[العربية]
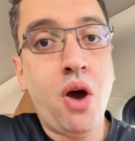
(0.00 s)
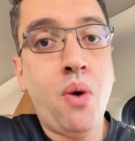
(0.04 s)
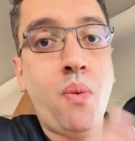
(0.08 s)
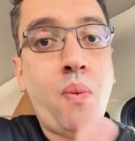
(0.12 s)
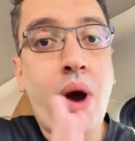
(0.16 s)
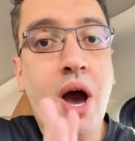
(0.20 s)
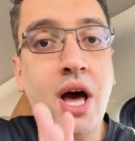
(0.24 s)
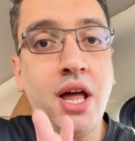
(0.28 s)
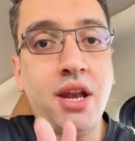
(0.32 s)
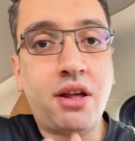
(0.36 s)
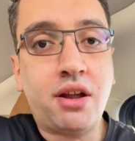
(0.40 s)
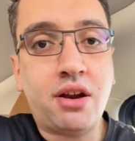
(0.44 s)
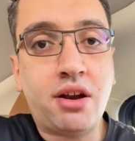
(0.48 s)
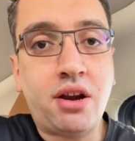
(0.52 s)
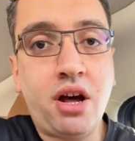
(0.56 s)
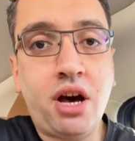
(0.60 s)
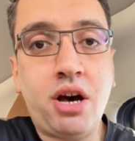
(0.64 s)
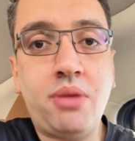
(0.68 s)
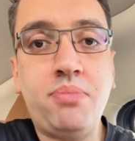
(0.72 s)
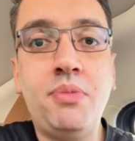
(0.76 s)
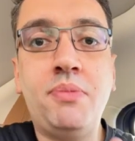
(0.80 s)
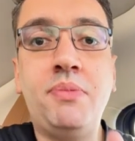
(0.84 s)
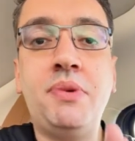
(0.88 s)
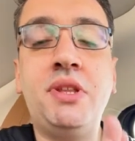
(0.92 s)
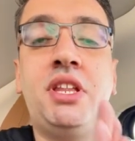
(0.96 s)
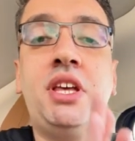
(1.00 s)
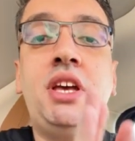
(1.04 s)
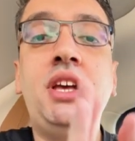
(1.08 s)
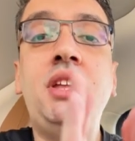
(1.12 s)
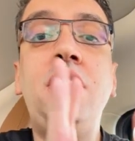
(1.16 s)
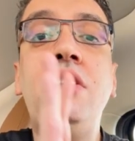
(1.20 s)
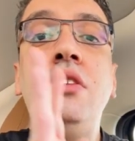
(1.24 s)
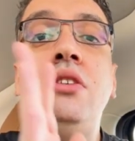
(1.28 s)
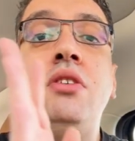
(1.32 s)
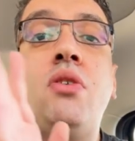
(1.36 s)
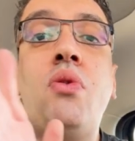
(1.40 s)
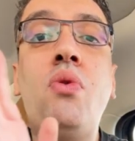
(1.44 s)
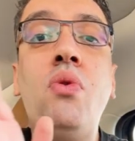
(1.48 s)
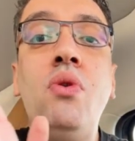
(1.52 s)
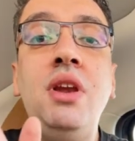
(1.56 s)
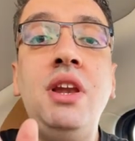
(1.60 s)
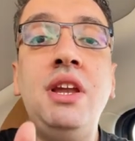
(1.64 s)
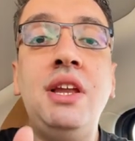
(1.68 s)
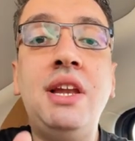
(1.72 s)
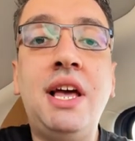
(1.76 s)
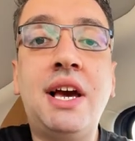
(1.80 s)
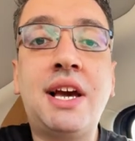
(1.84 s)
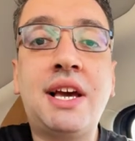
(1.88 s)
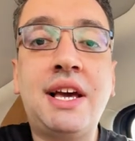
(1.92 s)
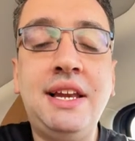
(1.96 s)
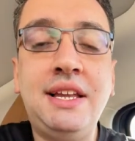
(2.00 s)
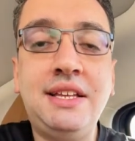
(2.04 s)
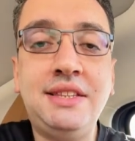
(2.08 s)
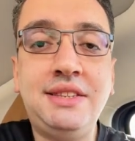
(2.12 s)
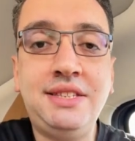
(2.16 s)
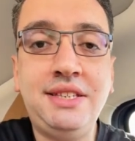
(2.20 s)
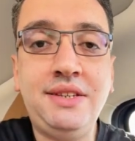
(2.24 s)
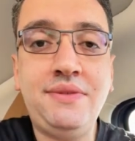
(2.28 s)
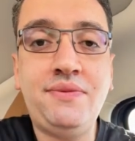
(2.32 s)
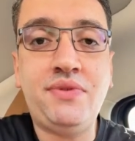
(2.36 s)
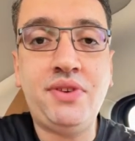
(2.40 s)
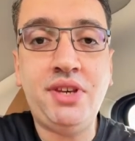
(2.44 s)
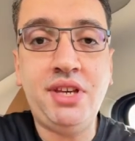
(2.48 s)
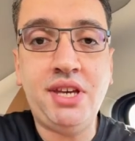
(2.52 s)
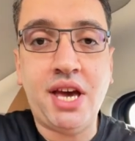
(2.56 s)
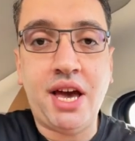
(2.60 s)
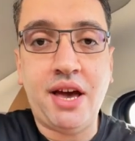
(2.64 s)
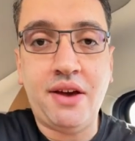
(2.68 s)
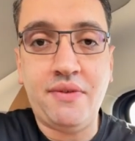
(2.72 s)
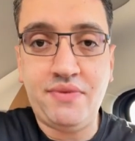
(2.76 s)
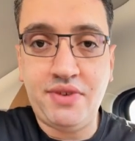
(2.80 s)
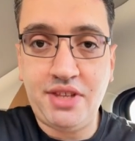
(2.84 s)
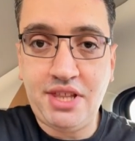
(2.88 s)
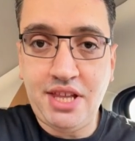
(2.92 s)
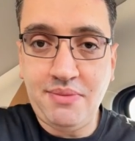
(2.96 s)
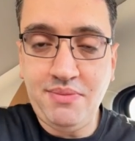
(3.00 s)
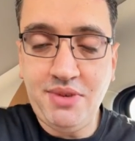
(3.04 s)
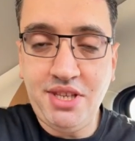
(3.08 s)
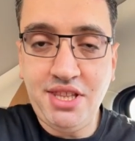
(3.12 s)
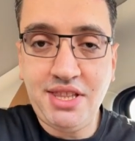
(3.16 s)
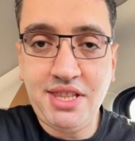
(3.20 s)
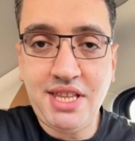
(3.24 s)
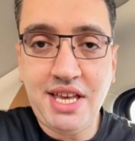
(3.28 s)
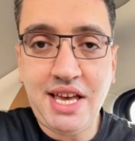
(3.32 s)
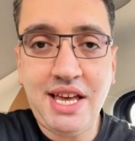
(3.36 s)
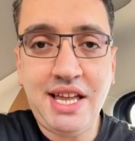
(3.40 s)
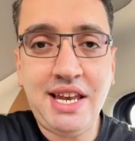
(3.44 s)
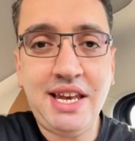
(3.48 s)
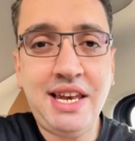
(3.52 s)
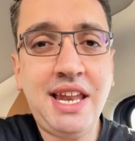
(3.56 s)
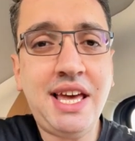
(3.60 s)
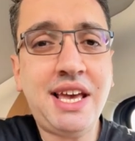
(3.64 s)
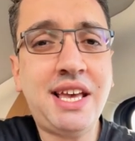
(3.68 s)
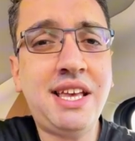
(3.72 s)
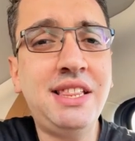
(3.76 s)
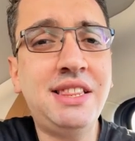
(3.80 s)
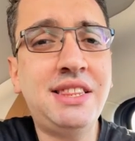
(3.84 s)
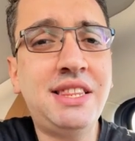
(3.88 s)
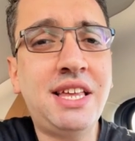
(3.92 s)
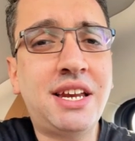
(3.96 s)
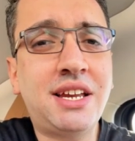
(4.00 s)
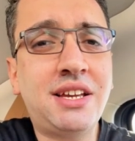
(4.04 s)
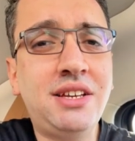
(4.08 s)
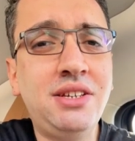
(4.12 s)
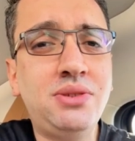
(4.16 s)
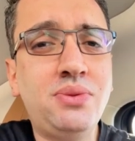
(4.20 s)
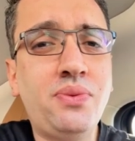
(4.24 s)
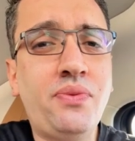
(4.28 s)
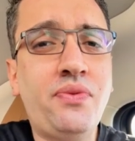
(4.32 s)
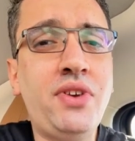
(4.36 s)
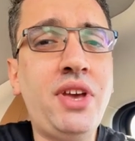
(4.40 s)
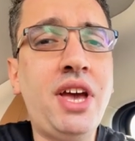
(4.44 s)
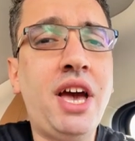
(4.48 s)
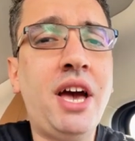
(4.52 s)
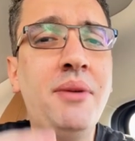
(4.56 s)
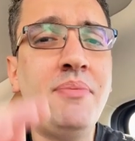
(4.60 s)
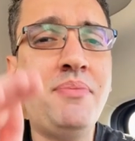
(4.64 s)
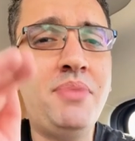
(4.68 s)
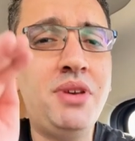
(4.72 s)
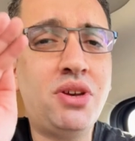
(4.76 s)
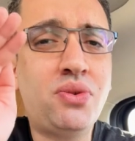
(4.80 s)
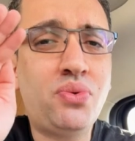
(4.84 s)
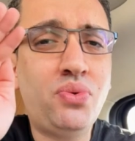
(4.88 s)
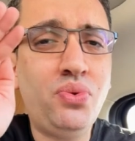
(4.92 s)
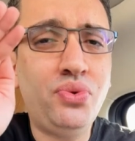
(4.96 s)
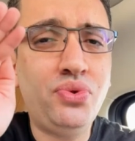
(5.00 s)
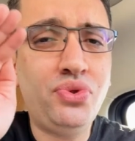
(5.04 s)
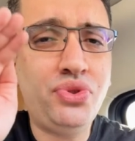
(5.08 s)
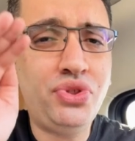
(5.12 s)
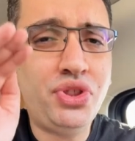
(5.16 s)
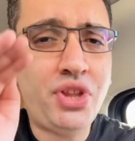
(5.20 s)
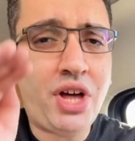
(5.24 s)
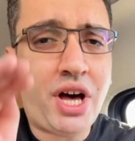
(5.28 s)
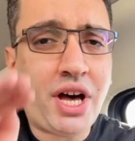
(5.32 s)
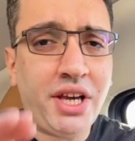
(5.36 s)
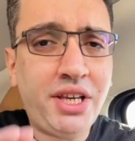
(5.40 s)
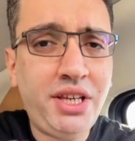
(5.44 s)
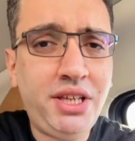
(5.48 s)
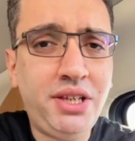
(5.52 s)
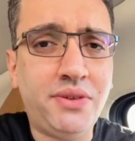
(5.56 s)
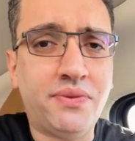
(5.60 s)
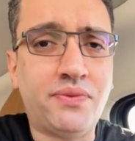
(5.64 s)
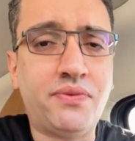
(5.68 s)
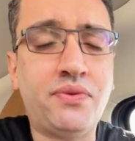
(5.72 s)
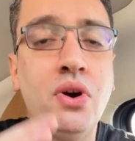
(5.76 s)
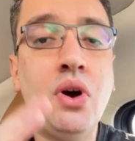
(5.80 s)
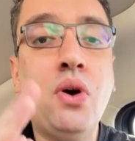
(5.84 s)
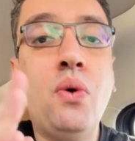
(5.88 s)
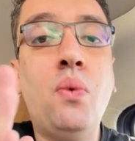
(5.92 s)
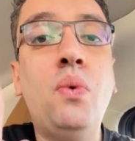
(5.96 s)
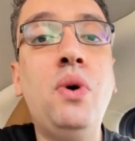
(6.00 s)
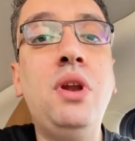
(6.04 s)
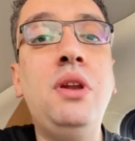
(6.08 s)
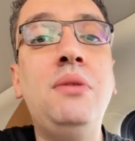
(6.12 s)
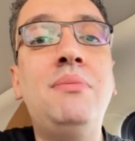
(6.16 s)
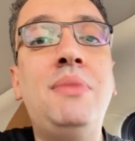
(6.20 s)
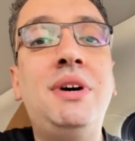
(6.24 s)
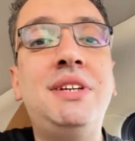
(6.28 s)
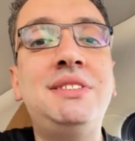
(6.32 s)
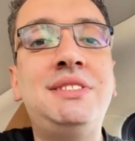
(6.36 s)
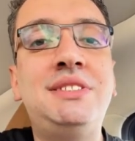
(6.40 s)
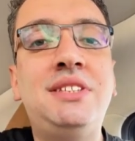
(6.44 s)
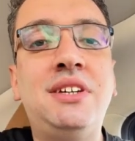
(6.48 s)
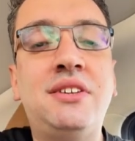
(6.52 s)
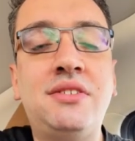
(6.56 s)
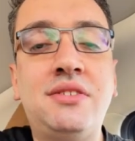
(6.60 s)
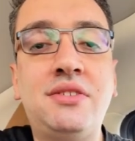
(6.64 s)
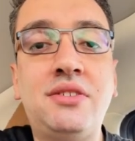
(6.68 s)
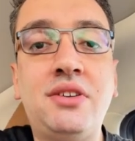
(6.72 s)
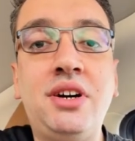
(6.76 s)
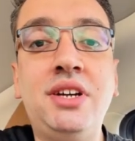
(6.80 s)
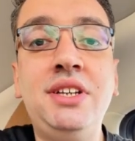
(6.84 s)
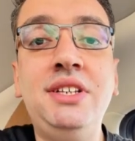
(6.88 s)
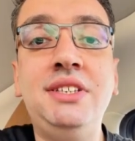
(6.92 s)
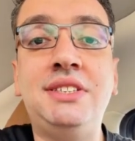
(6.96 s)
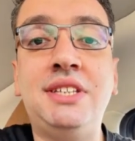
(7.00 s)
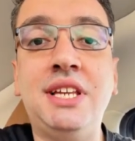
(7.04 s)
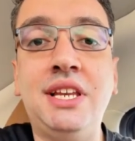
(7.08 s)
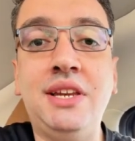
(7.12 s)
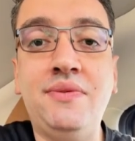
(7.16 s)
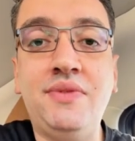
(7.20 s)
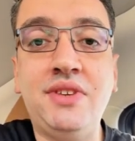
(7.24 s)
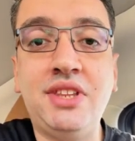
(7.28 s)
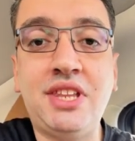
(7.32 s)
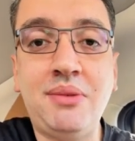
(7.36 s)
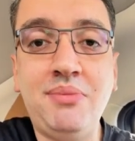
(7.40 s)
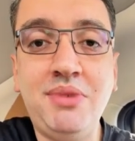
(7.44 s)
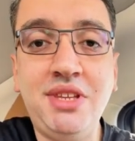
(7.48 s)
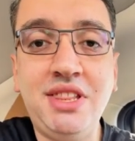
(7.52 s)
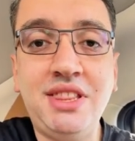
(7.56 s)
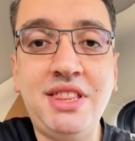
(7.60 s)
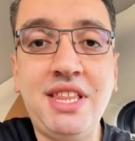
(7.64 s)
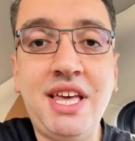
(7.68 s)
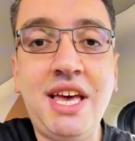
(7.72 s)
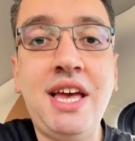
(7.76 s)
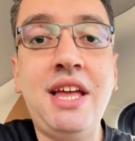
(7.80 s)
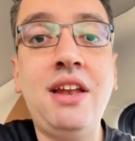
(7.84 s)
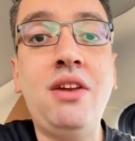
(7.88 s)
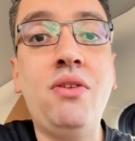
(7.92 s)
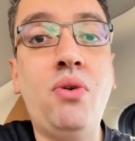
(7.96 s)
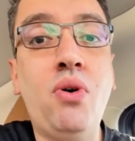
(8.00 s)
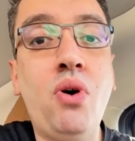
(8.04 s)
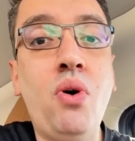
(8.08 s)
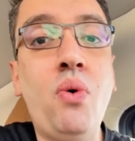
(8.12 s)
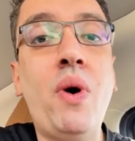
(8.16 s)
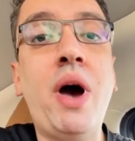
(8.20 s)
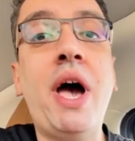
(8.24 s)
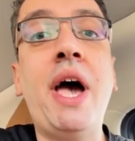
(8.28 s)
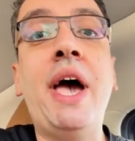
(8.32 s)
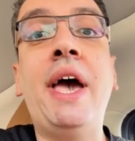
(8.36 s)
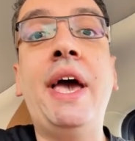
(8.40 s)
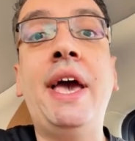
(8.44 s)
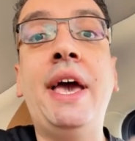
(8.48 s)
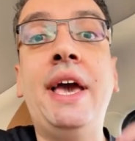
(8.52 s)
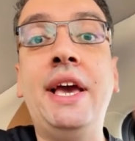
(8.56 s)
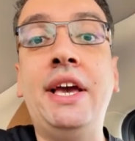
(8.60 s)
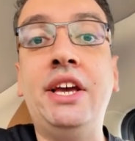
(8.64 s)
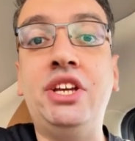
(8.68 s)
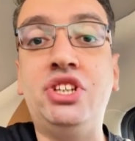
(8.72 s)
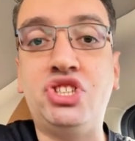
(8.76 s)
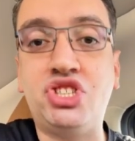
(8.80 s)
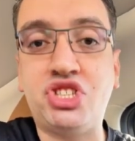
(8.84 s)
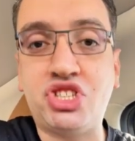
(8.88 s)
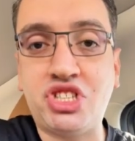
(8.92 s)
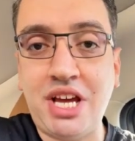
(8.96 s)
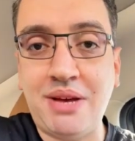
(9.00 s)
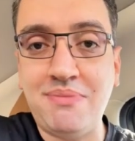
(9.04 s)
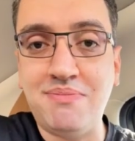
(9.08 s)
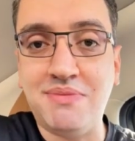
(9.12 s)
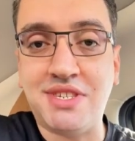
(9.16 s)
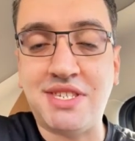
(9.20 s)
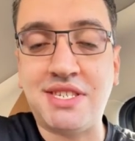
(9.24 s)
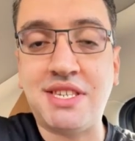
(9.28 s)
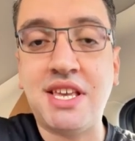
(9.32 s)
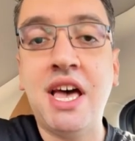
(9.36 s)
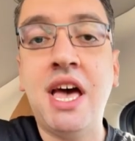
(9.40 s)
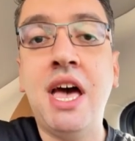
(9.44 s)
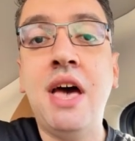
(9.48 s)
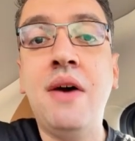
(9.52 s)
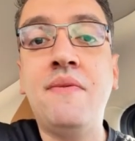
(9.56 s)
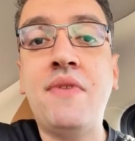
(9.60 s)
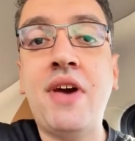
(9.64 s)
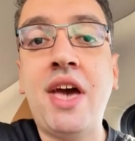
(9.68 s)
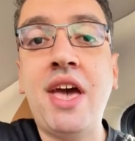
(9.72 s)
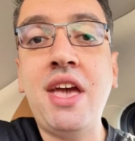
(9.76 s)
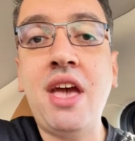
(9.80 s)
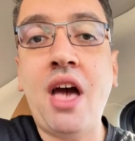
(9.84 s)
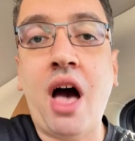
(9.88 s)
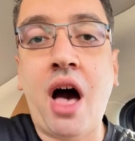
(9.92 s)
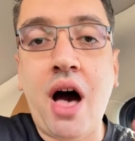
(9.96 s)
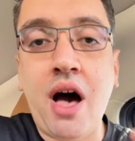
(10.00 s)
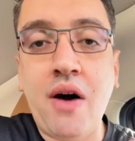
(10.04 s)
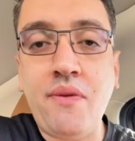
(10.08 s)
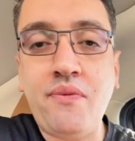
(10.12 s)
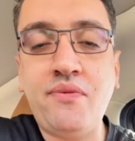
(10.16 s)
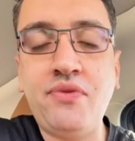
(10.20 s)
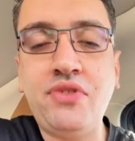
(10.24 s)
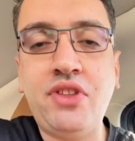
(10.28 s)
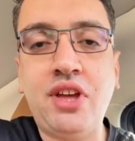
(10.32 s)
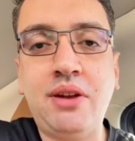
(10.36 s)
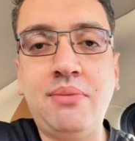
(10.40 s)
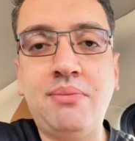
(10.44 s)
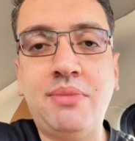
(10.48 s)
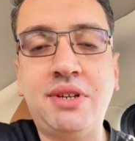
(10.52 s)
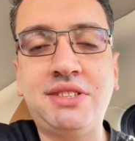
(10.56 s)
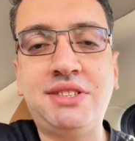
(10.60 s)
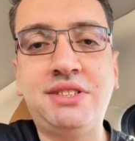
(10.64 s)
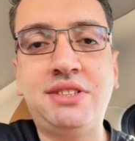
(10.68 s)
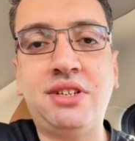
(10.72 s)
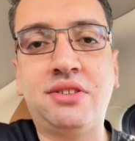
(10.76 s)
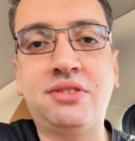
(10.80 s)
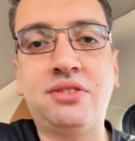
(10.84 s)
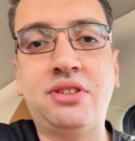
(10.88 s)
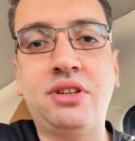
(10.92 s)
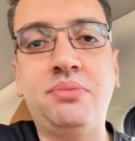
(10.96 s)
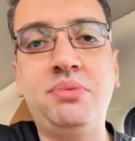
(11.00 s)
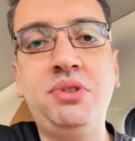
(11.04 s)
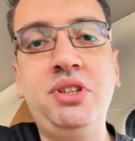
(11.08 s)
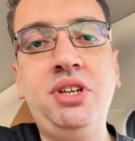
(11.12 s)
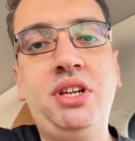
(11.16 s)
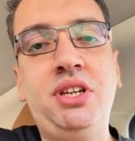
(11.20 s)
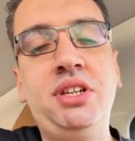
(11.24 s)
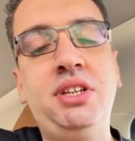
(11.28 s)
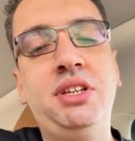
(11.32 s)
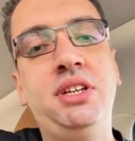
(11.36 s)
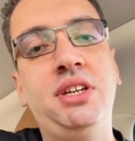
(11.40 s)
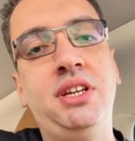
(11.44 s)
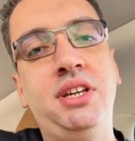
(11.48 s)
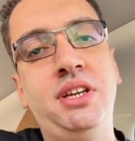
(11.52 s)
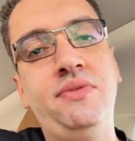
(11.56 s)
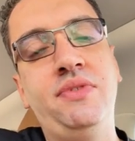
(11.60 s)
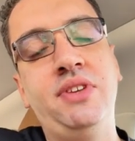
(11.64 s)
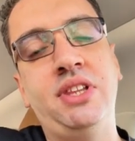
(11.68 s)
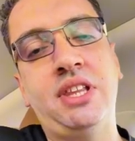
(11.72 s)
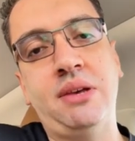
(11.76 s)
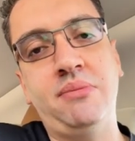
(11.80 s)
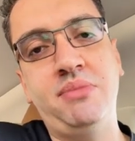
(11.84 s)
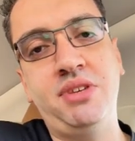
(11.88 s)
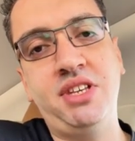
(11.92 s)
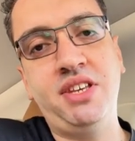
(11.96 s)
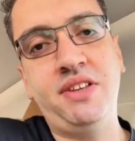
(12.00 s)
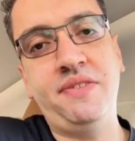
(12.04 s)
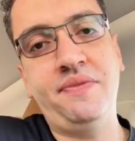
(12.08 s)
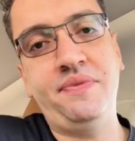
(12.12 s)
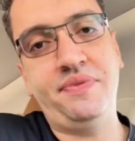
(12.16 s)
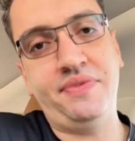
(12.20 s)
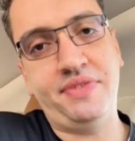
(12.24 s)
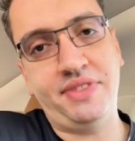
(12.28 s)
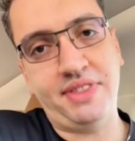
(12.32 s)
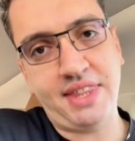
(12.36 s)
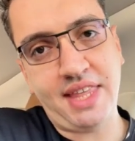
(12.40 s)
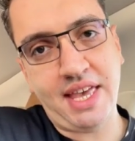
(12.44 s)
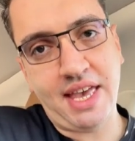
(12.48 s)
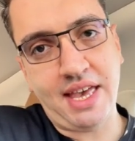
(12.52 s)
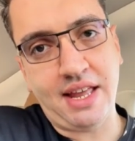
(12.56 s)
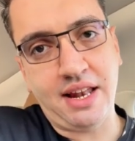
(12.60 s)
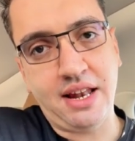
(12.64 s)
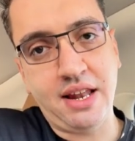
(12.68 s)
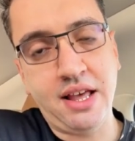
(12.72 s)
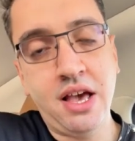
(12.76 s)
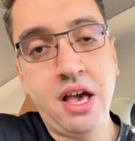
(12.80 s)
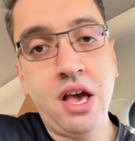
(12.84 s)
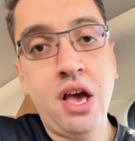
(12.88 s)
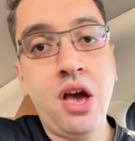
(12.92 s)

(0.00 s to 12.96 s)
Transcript: وعلى الرغم من ان كل الأكلات دي فيها فيتامين د لكن تركيزه فيها بيكون ضعيف والمصدر الرئيسي لفيتامين د هو الشمس فهي أفضل مصدر طبيعي لفيتامين د